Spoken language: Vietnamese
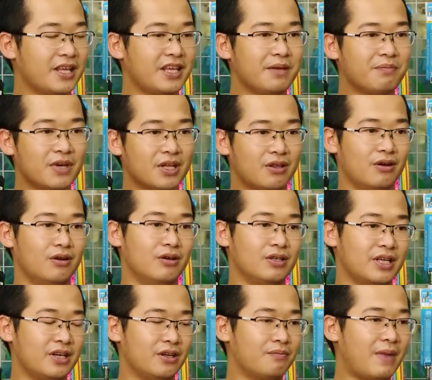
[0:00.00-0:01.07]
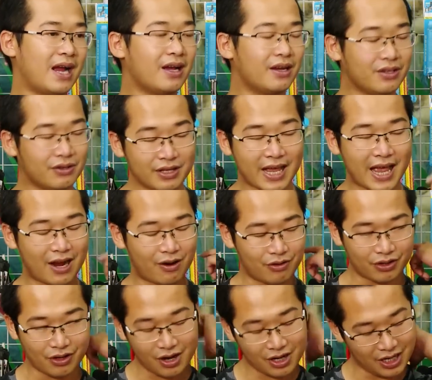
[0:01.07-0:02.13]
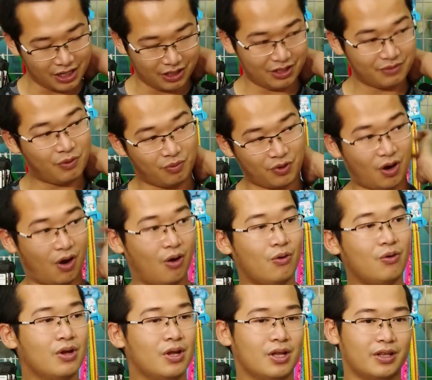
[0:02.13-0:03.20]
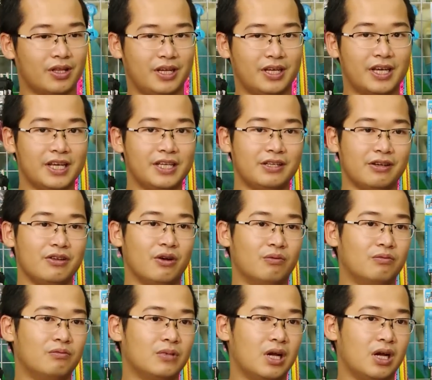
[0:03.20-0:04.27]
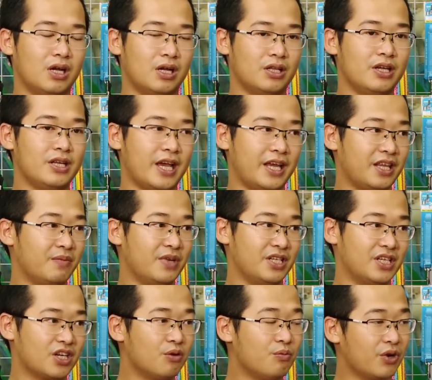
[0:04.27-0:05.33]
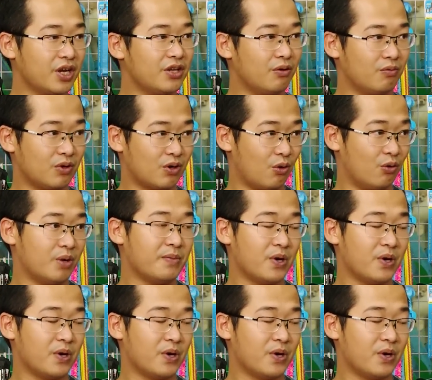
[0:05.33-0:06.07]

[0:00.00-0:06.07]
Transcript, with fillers: cái chip đó thường sẽ được bắn ở dưới da con chó gần cái vùng cổ thì khi sử dụng uh, như vậy thì mình sẽ có một cái dụng cụ để